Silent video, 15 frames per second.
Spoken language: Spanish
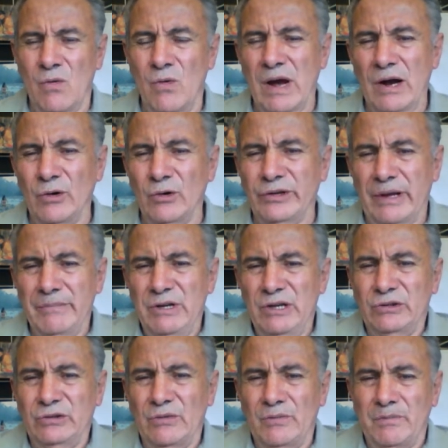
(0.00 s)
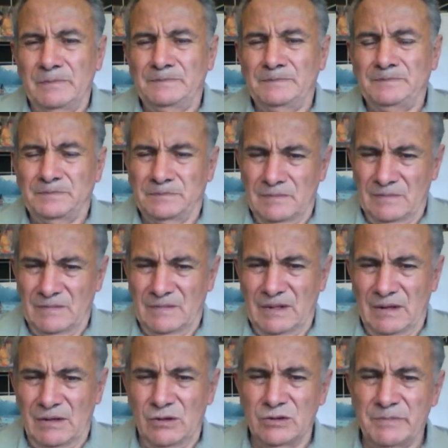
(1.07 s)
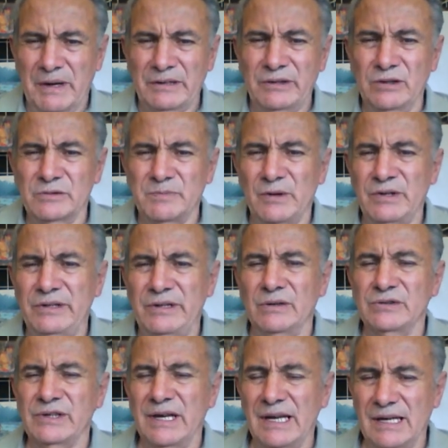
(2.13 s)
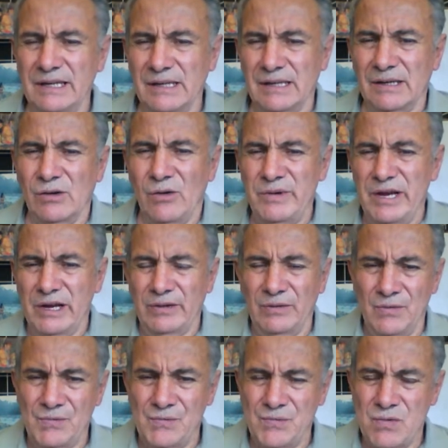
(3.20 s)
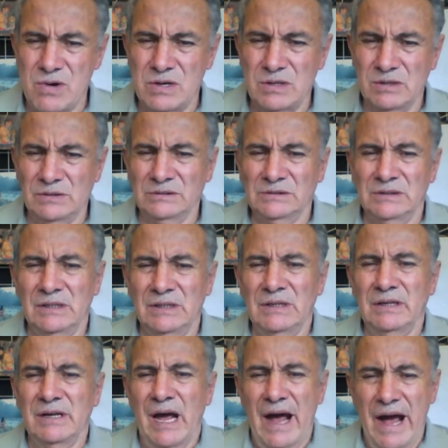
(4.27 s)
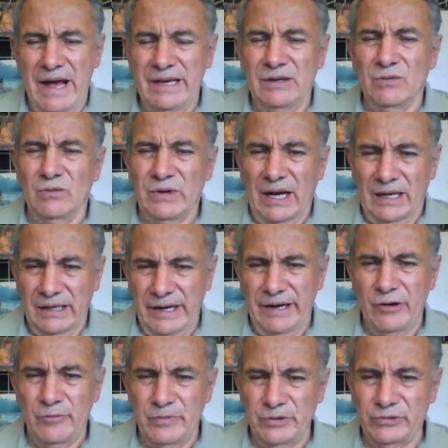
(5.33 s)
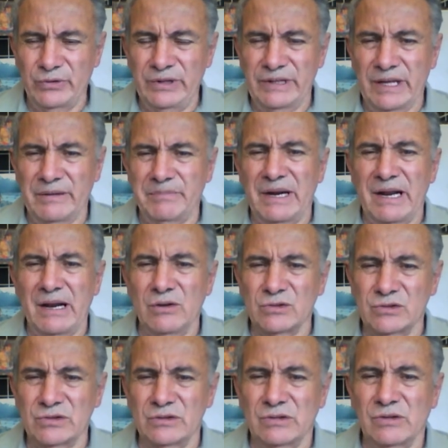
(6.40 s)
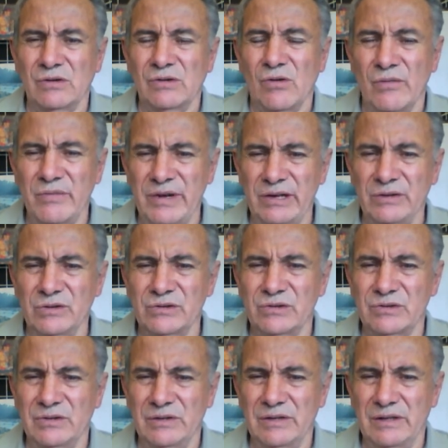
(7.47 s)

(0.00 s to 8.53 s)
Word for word: un agotamiento los partidos políticos en el gobierno, hay una clara oportunidad para los gobiernos